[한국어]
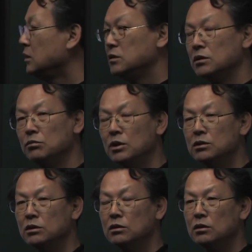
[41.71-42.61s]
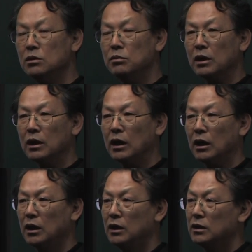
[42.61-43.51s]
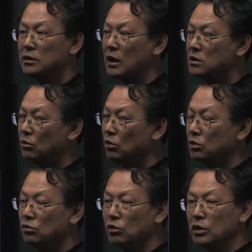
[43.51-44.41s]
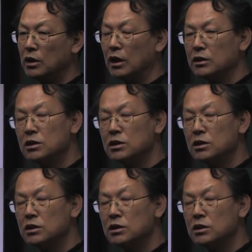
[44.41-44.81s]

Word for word: 지금 몇 년입니까? 45년도니까